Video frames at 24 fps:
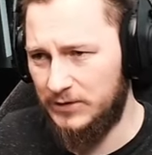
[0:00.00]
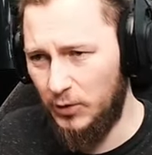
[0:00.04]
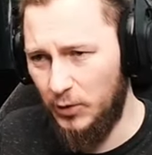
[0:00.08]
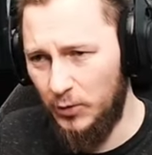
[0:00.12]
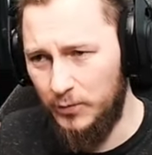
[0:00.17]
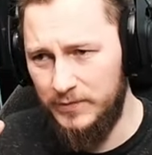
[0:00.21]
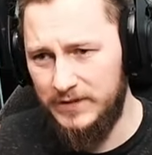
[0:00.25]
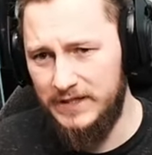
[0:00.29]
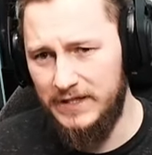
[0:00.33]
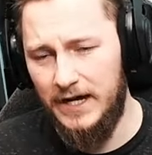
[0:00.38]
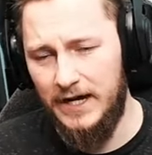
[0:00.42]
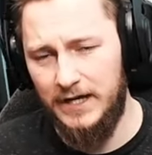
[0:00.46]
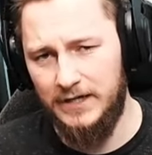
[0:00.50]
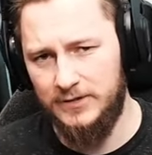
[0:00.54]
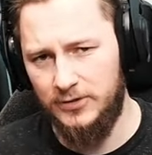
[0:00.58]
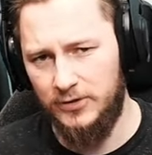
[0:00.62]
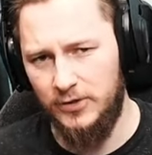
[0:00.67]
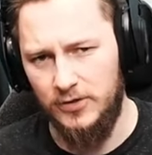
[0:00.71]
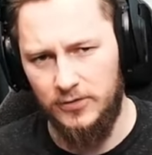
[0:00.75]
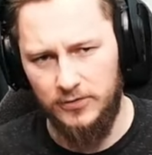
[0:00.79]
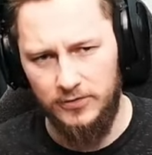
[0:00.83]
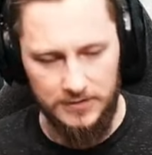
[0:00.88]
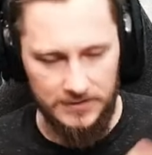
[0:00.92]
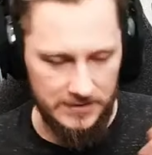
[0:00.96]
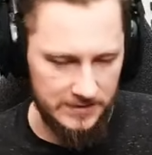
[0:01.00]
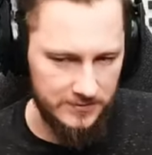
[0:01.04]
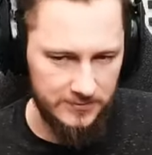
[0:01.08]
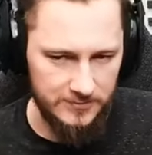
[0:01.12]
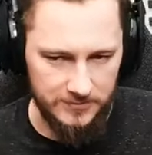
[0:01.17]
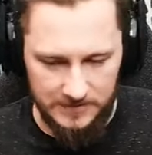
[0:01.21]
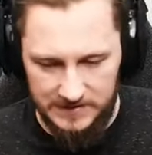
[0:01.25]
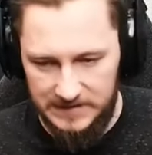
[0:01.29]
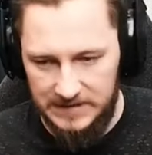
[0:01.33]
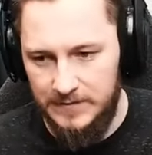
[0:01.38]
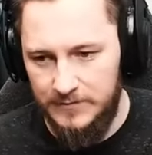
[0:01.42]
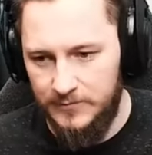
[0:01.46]
um die 8 Euro, also
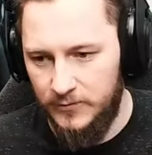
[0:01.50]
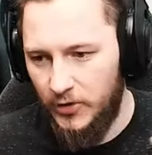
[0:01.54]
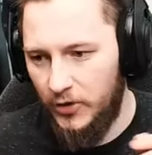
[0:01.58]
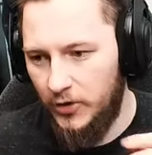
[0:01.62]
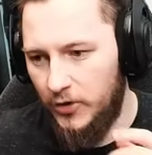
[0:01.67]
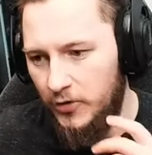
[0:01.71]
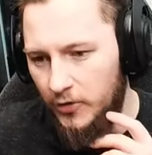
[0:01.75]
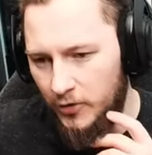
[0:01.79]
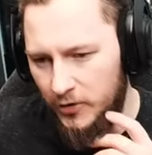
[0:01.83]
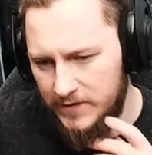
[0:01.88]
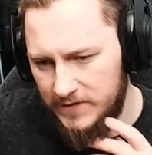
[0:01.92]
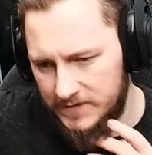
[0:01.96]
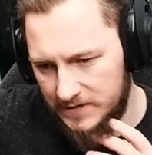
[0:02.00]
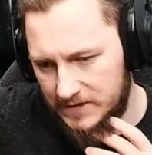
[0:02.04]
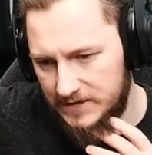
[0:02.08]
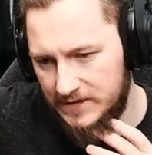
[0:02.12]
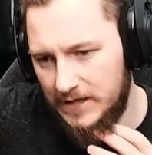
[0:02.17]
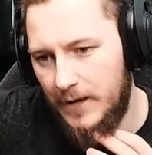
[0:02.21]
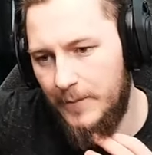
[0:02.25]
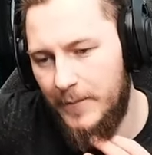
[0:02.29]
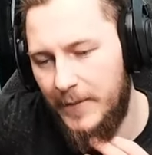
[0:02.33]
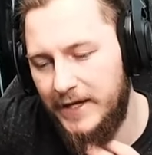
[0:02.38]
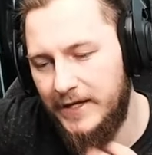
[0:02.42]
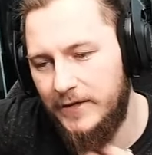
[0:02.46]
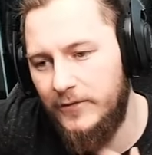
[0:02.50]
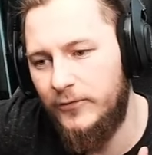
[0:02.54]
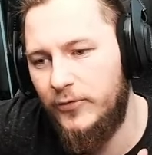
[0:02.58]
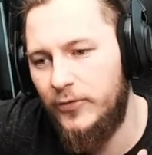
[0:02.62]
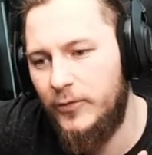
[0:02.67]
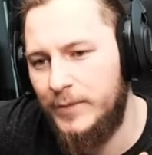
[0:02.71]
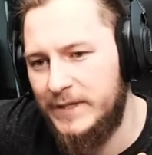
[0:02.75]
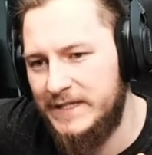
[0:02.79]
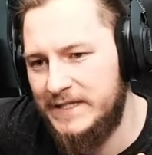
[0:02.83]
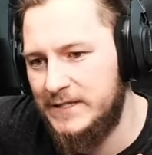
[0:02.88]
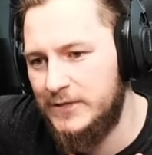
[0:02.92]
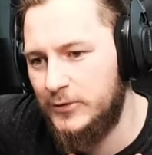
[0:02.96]
7,99 nach meinen
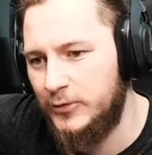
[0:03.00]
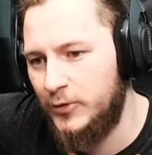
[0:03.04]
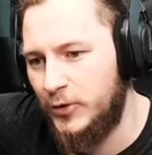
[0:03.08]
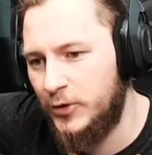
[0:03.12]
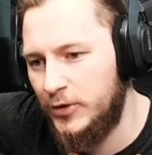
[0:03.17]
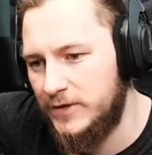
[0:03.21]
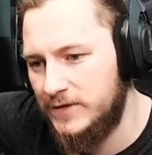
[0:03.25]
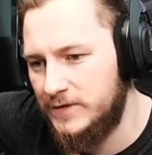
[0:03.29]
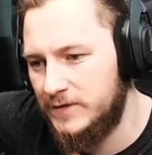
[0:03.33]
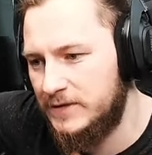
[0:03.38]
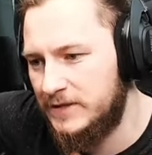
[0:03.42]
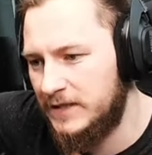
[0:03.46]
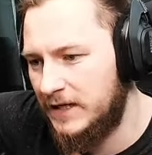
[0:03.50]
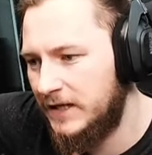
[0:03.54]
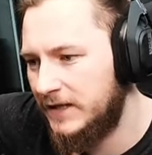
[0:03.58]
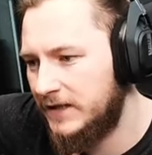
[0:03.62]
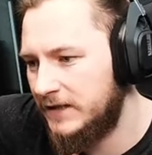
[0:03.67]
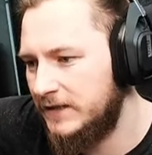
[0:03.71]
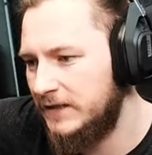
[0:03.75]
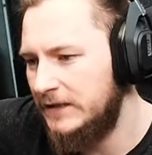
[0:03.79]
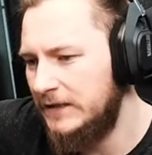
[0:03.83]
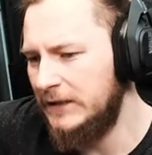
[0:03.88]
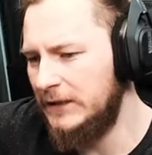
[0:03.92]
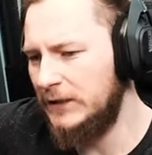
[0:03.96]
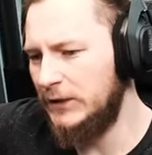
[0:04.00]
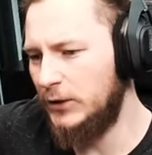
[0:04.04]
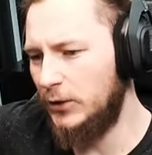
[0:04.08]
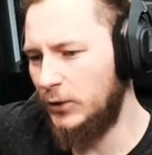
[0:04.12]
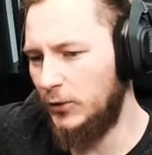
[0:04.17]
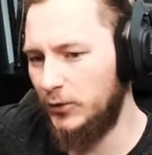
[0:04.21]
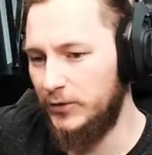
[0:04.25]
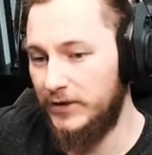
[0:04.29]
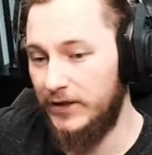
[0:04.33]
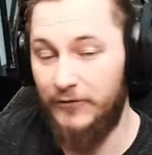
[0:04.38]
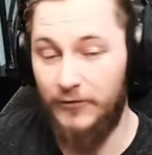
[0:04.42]
Informationen heutzutage. Und da